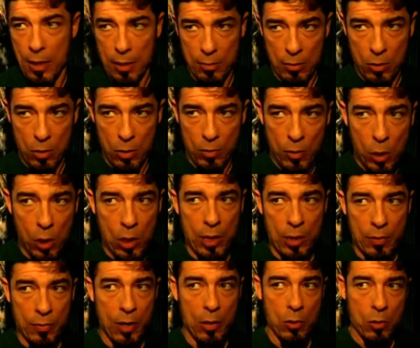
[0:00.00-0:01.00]
avevo
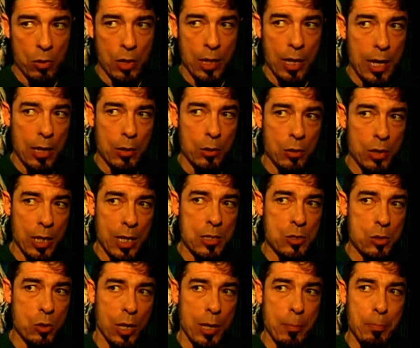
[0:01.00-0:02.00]
voglia di fare un Riccardo
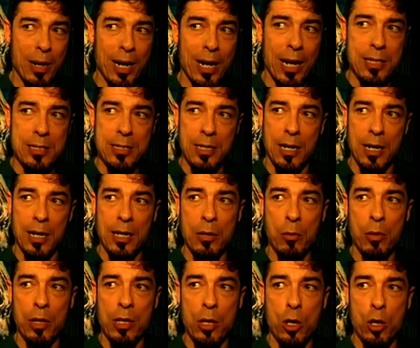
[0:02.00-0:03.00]
III che parlasse la
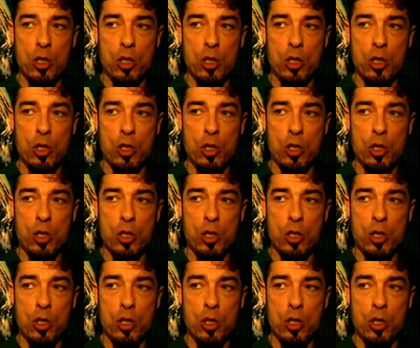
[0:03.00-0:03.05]
lingua di